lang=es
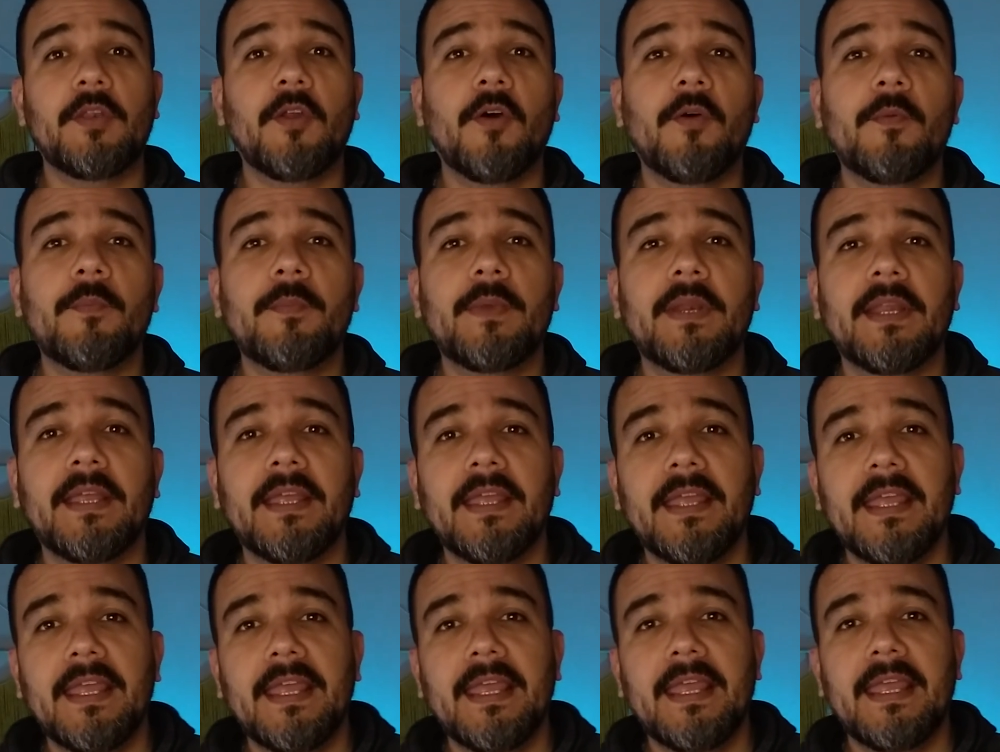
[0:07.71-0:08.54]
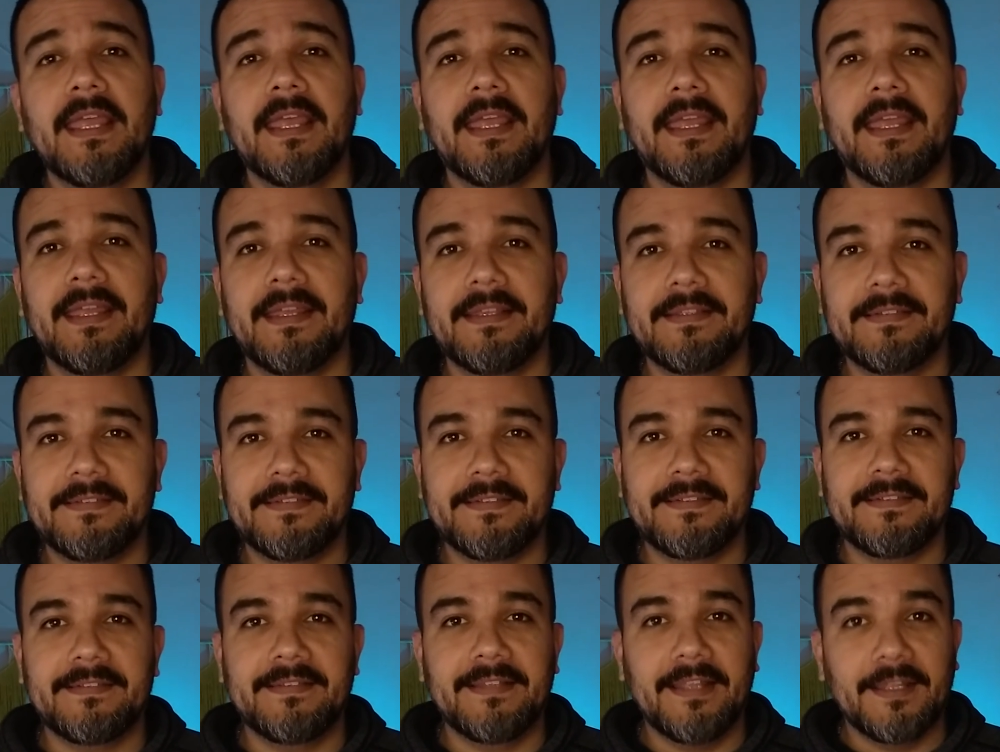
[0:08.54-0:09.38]
Mi nombre
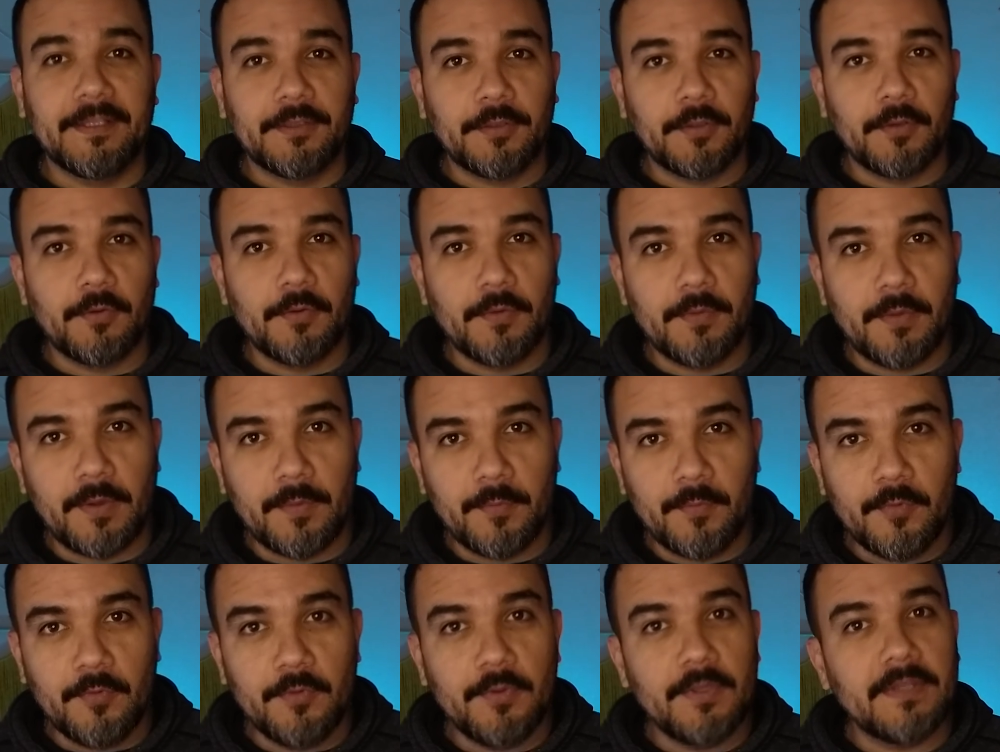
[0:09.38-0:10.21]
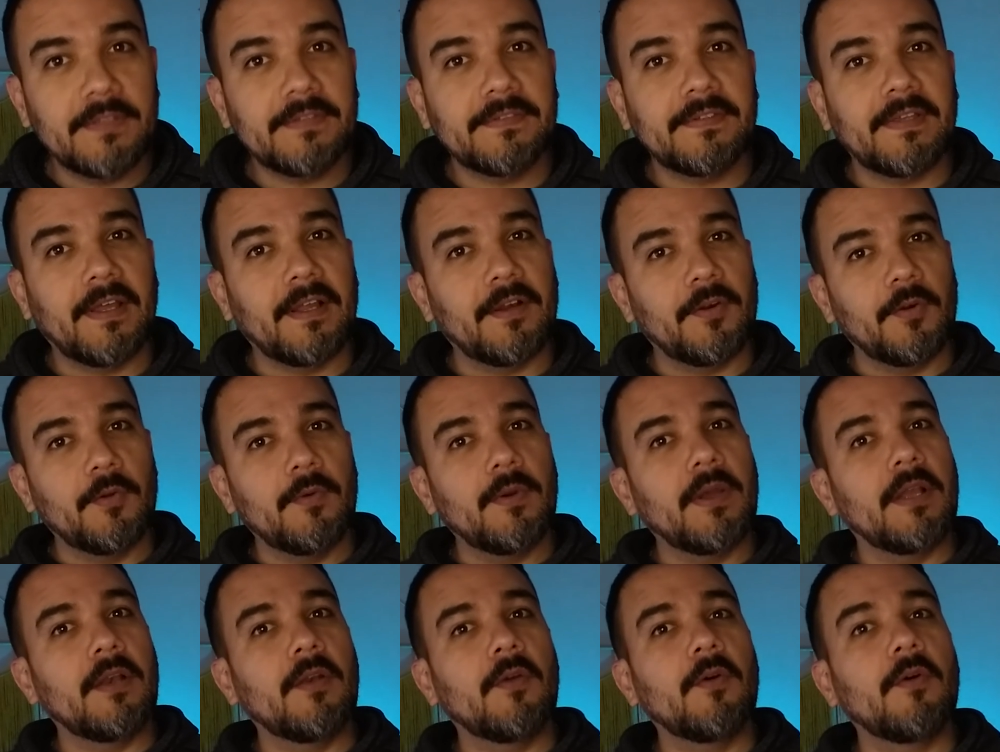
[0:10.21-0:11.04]
es Néstor Luis Bermúdez,
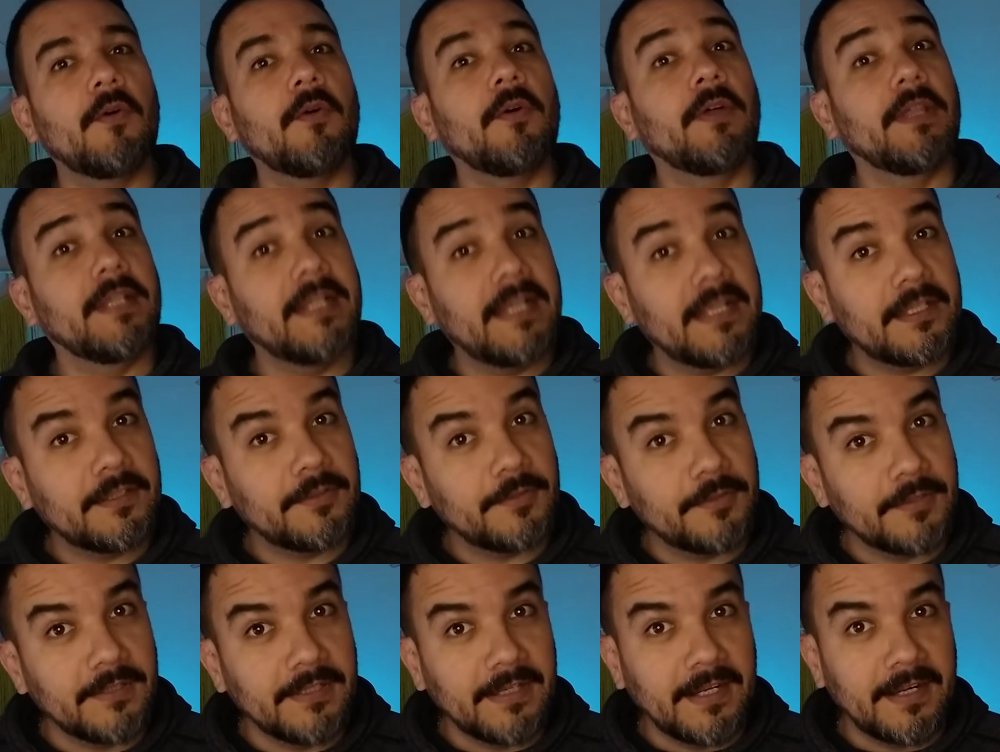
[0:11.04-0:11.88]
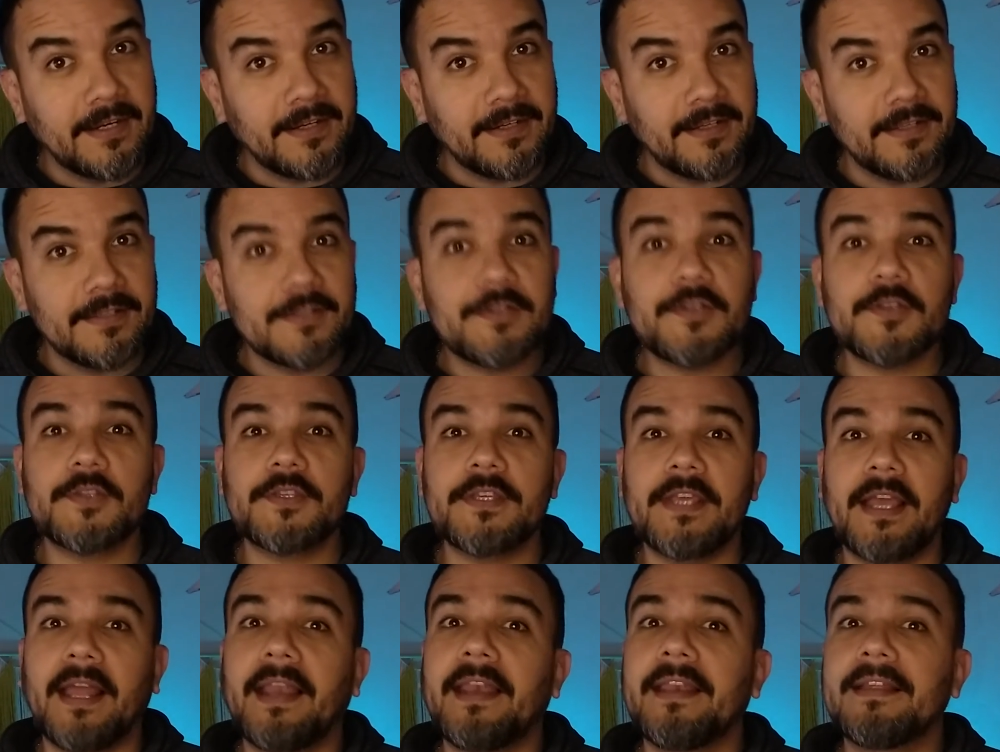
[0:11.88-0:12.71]
arroba el ojo de Néstor en las redes
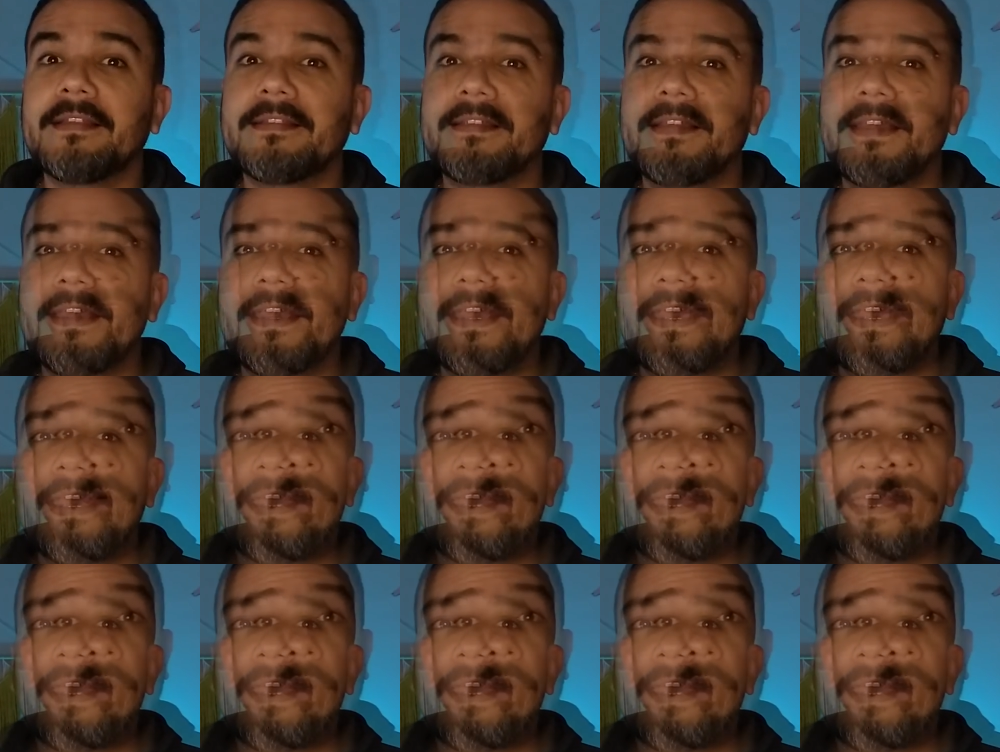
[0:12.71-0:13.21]
sociales.